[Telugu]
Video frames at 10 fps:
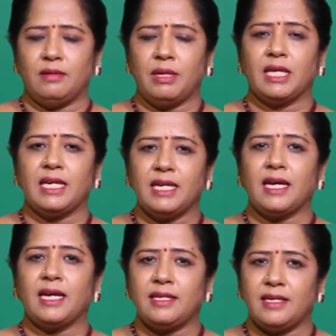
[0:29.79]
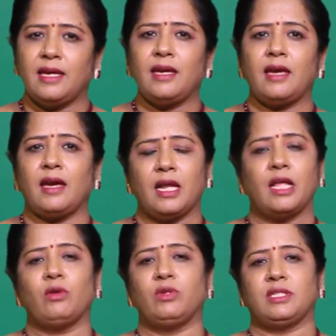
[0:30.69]
మనకి ఇంకా ఏ ఏ
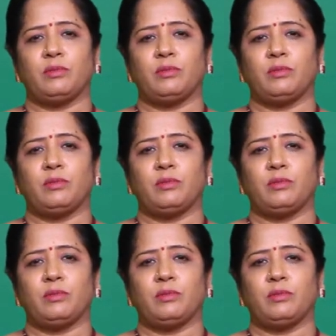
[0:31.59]
అనారోగ్య